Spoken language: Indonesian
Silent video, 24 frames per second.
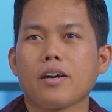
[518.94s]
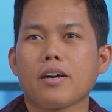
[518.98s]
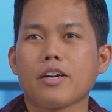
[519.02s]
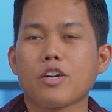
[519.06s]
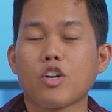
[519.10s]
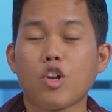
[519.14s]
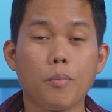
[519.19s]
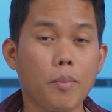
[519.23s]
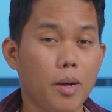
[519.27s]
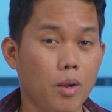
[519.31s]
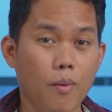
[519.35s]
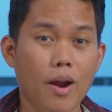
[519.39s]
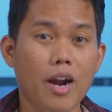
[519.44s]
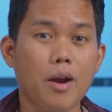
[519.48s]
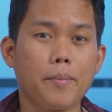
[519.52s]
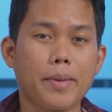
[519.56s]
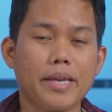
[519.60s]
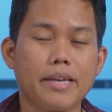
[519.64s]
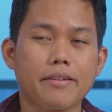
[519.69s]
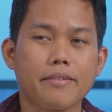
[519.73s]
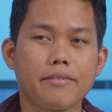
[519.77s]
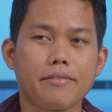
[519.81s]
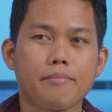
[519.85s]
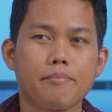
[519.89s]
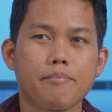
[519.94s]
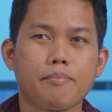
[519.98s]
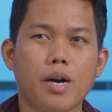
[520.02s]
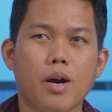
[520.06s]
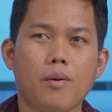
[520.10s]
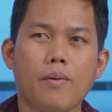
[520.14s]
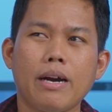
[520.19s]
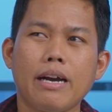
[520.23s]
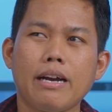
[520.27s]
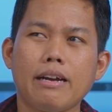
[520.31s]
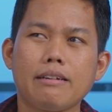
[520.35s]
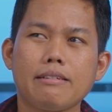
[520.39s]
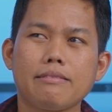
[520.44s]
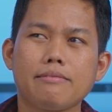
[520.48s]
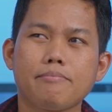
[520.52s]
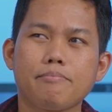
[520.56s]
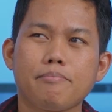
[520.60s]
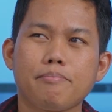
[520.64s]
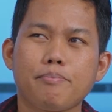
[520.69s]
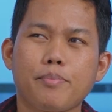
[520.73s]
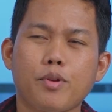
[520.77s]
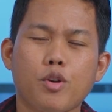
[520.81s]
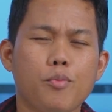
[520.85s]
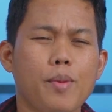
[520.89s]
uh, global warming bahwa
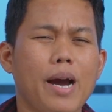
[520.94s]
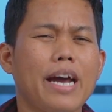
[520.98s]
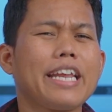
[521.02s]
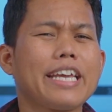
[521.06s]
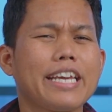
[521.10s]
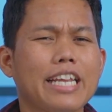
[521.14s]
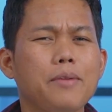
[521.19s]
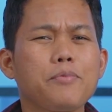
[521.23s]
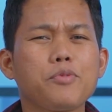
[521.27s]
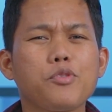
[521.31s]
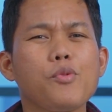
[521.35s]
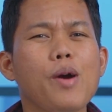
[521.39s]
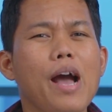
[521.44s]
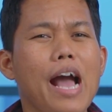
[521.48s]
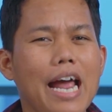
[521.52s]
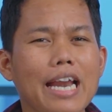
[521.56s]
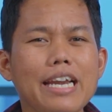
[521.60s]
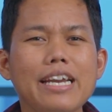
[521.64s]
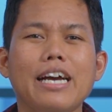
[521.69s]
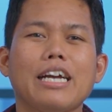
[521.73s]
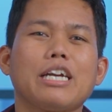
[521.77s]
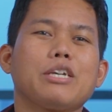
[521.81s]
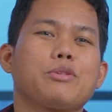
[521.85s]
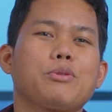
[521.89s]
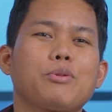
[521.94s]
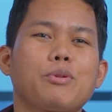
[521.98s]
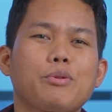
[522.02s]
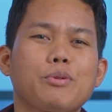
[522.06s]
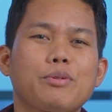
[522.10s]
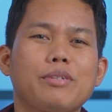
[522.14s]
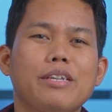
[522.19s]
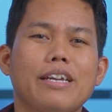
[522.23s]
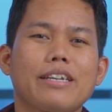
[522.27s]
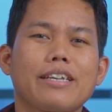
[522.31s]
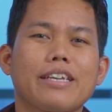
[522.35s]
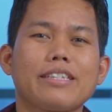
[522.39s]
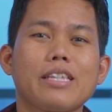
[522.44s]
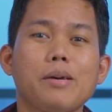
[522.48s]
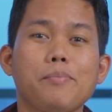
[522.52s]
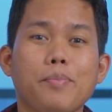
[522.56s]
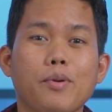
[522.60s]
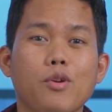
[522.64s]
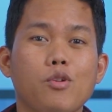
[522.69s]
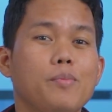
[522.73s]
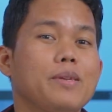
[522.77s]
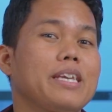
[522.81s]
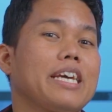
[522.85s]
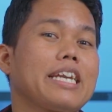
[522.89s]
perubahan iklim tuh ada gitu loh dan kita
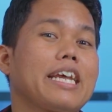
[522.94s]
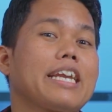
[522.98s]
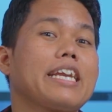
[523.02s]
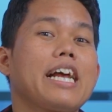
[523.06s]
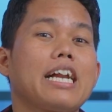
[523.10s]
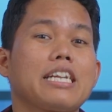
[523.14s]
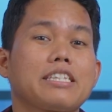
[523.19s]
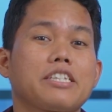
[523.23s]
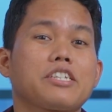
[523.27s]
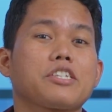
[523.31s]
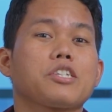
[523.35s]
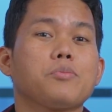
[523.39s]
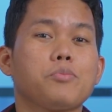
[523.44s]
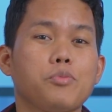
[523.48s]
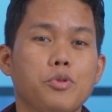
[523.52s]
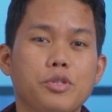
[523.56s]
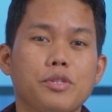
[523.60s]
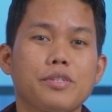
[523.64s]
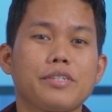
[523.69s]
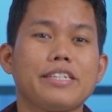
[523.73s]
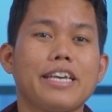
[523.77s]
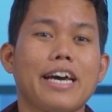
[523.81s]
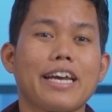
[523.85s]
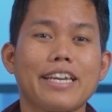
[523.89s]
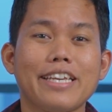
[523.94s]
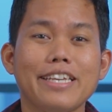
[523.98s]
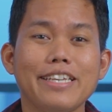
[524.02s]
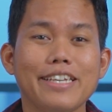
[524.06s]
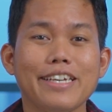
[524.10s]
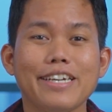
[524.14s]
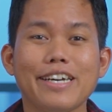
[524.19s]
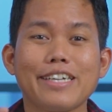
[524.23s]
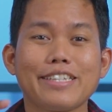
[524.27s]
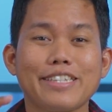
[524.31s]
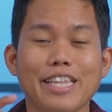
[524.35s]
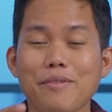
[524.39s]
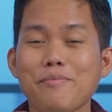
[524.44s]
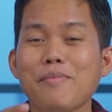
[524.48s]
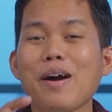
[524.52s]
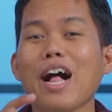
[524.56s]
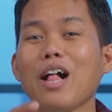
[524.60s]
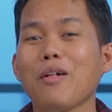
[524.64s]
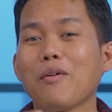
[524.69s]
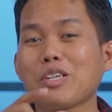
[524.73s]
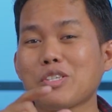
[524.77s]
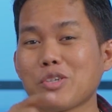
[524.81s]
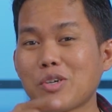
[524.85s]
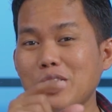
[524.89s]
perlu menyadari hal tersebut dari tema
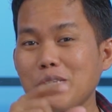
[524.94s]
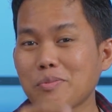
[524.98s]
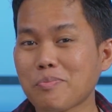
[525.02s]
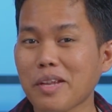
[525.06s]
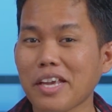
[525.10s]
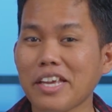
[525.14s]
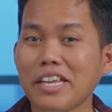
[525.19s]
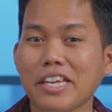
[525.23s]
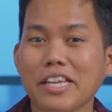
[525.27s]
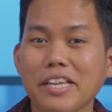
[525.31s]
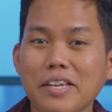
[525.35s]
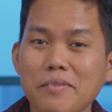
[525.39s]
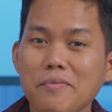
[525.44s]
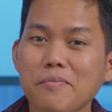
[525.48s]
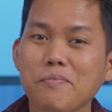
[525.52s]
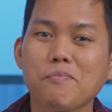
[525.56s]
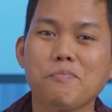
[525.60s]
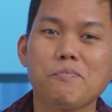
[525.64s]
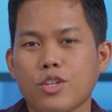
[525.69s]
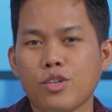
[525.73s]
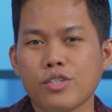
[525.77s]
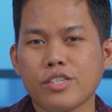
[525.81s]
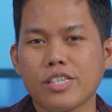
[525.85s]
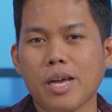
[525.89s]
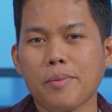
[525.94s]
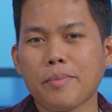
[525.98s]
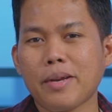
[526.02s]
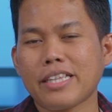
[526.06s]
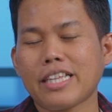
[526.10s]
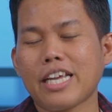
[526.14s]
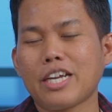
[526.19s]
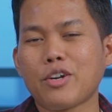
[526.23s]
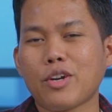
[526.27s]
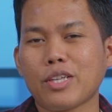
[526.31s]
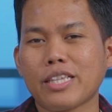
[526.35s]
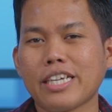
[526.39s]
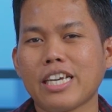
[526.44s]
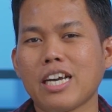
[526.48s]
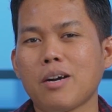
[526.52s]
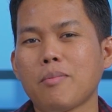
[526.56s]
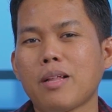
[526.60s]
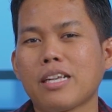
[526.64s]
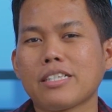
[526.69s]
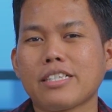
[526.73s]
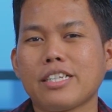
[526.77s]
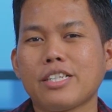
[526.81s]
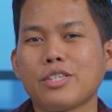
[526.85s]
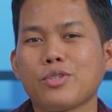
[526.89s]
Always On Display ini. Terus update Android
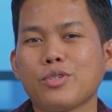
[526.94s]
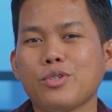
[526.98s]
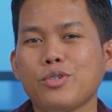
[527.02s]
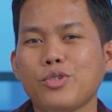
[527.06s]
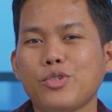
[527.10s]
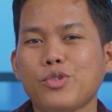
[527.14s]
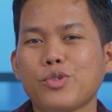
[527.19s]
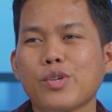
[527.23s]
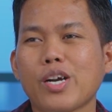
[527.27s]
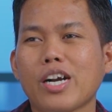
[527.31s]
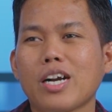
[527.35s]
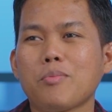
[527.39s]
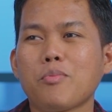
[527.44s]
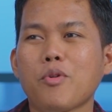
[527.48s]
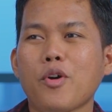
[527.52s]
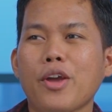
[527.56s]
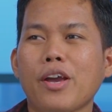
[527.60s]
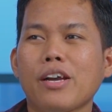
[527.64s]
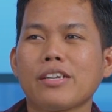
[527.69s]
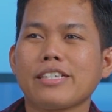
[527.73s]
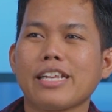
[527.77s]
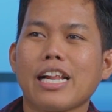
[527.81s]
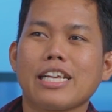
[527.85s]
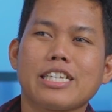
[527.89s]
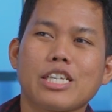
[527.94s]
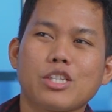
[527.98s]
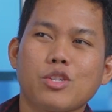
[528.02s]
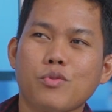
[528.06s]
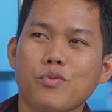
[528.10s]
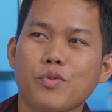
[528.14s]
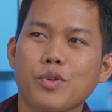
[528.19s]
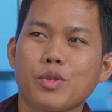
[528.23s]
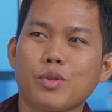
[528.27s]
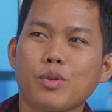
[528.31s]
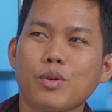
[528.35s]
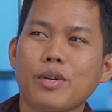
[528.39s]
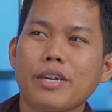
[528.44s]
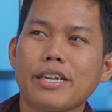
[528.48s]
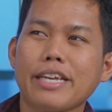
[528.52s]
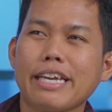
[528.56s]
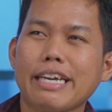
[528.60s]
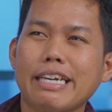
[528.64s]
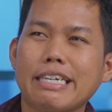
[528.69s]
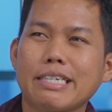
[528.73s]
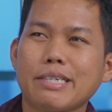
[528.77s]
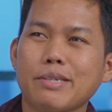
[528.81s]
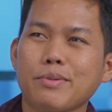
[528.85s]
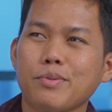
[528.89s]
13 ini tuh juga ngeboyang salah satu fitur
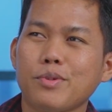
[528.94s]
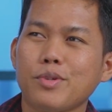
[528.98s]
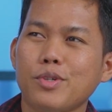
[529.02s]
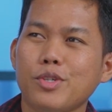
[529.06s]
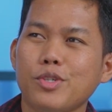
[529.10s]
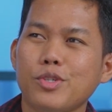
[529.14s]
yang